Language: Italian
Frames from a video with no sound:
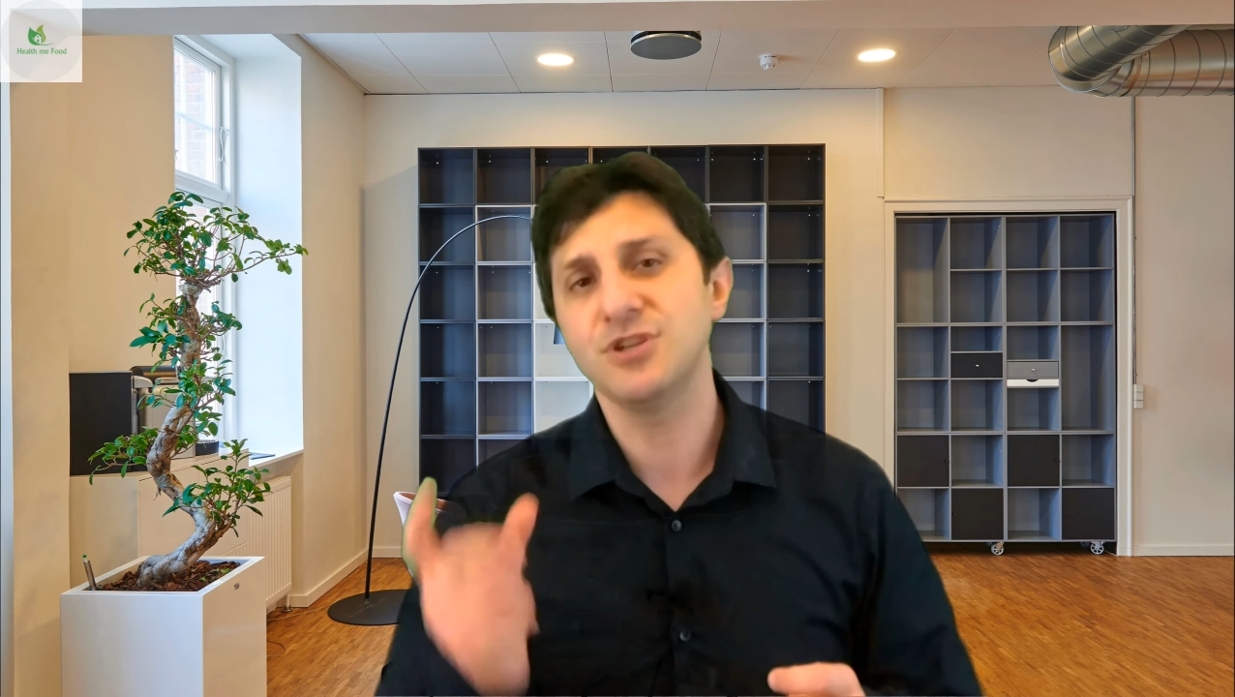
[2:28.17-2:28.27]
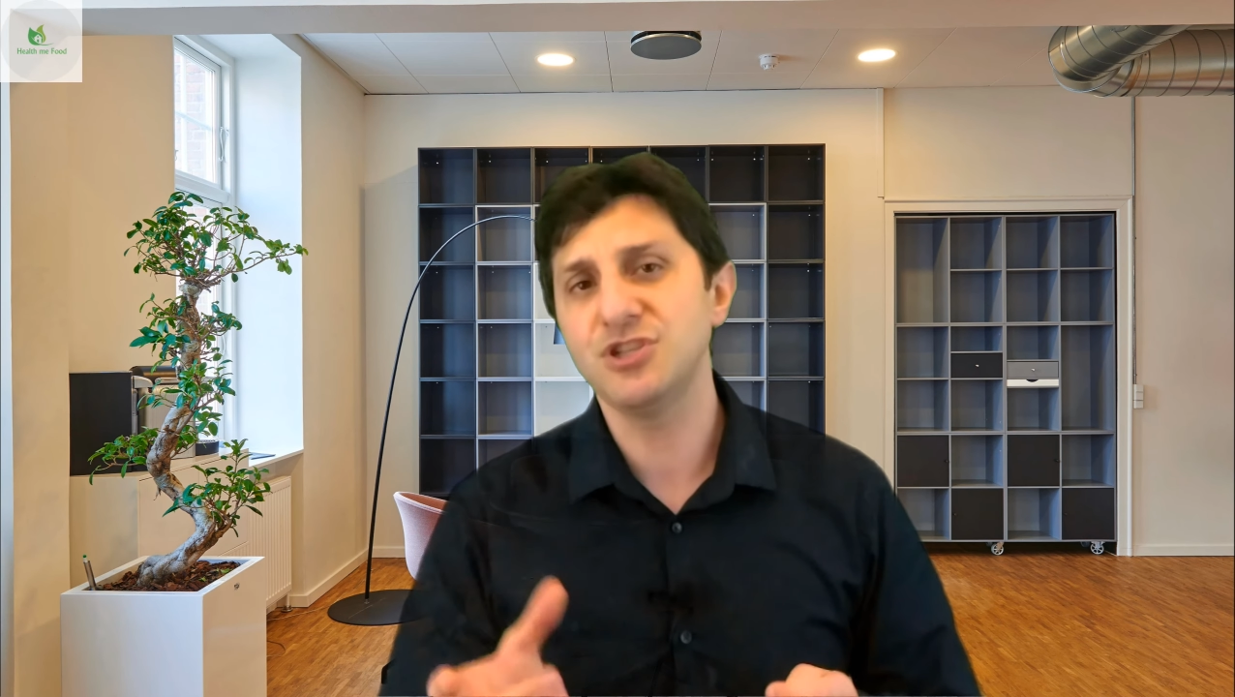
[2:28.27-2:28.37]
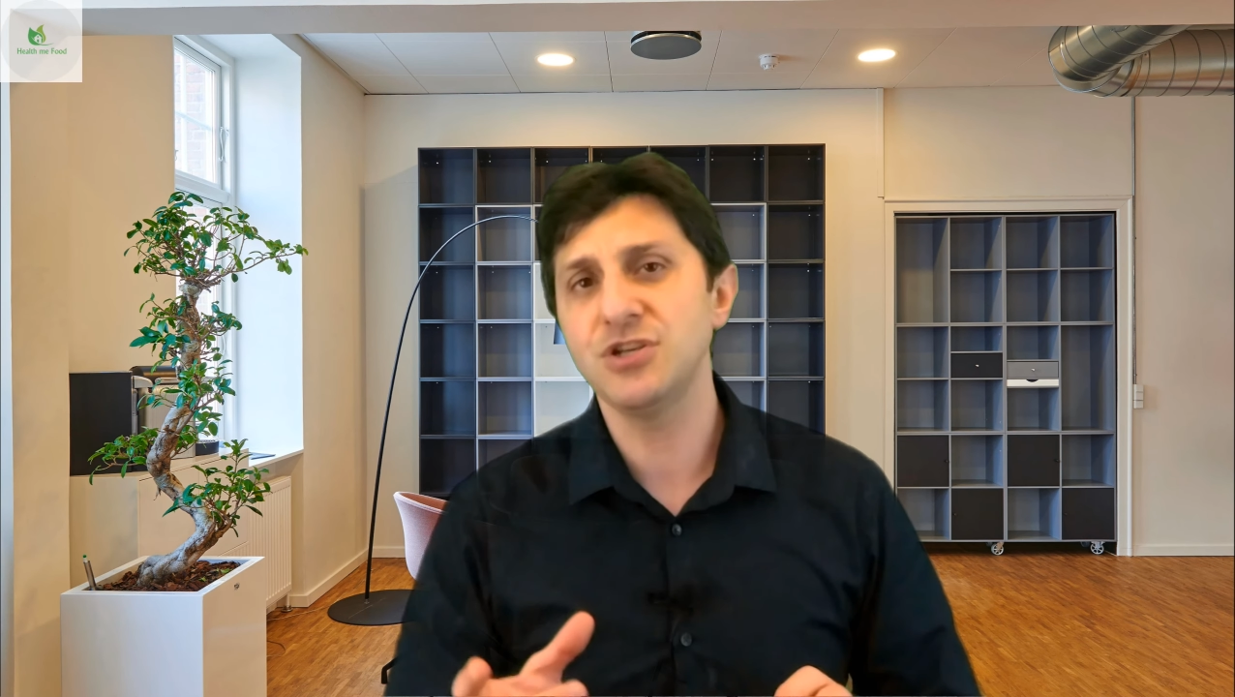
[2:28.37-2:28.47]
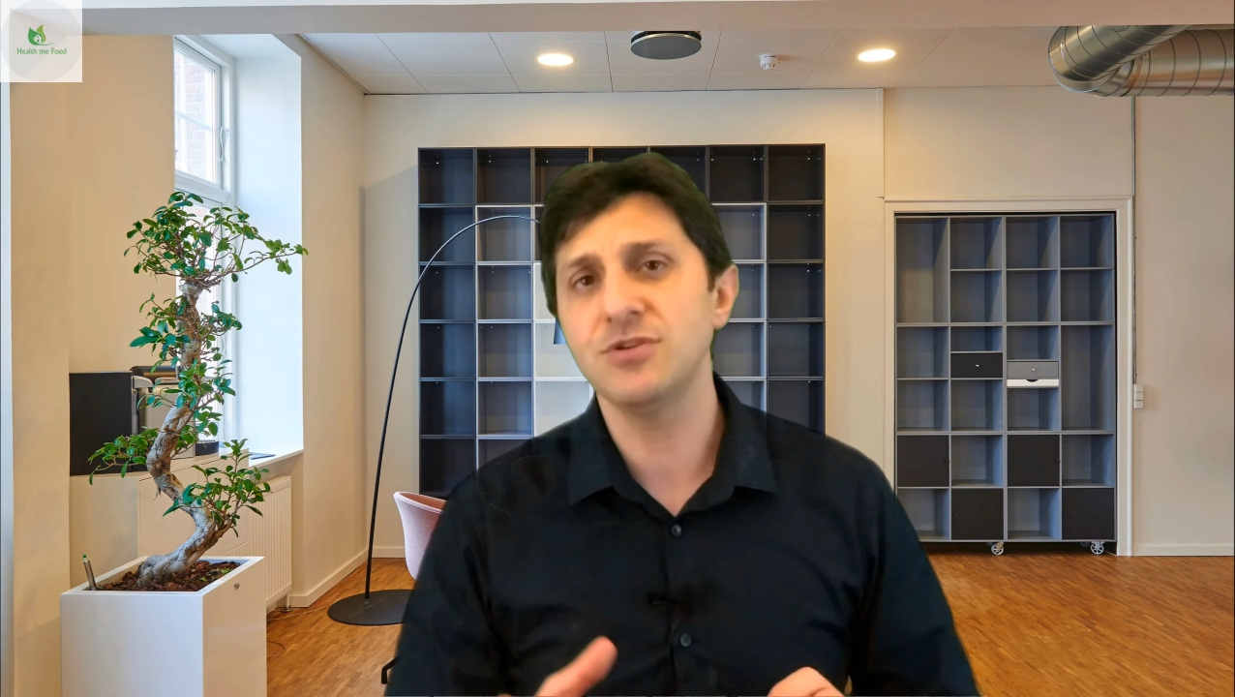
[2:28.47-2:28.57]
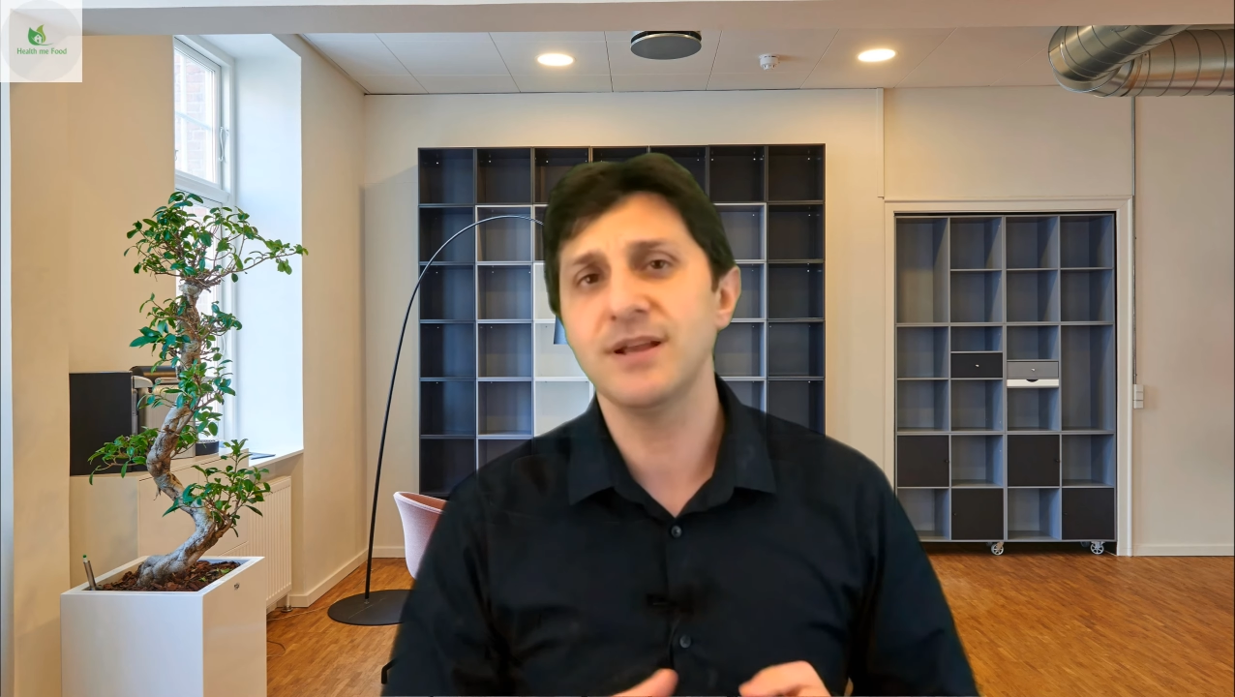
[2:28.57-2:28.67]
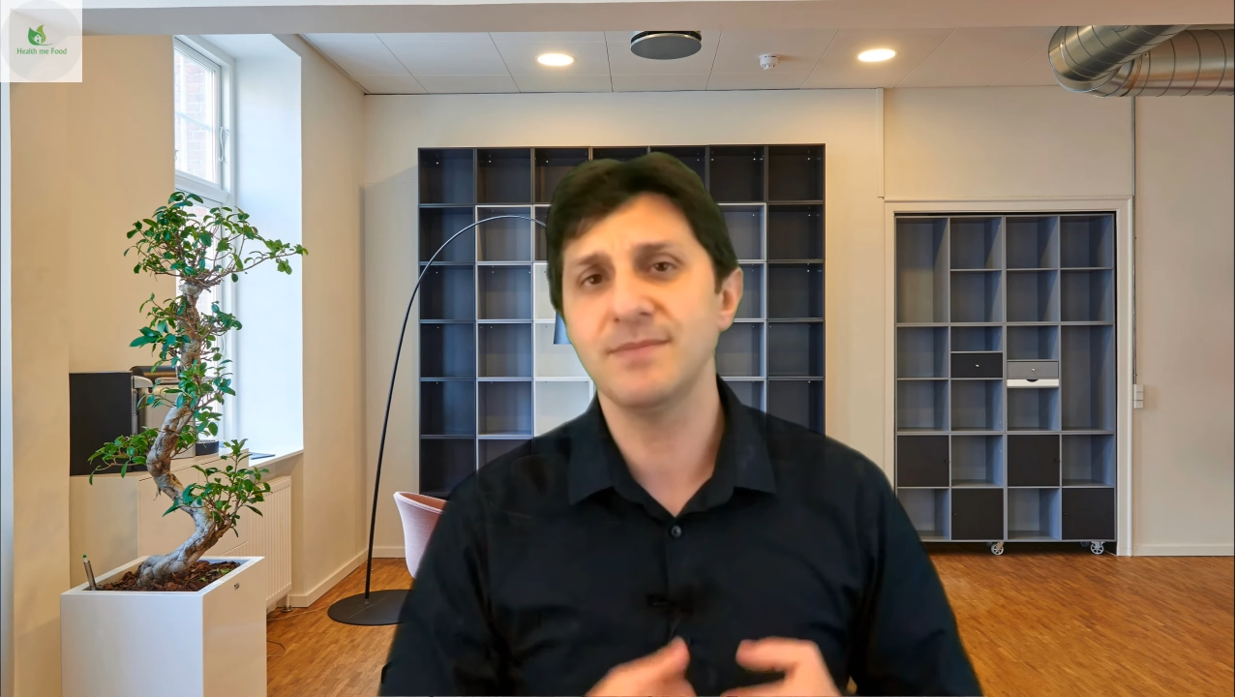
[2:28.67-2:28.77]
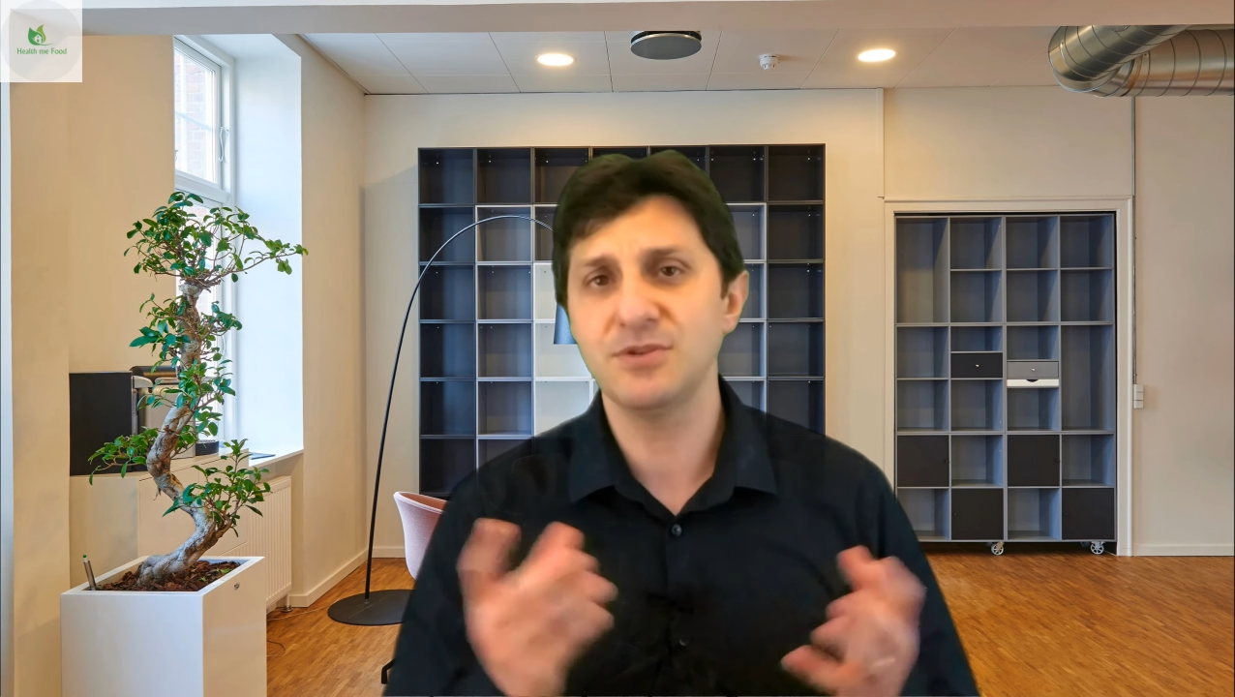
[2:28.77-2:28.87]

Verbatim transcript: 10 kg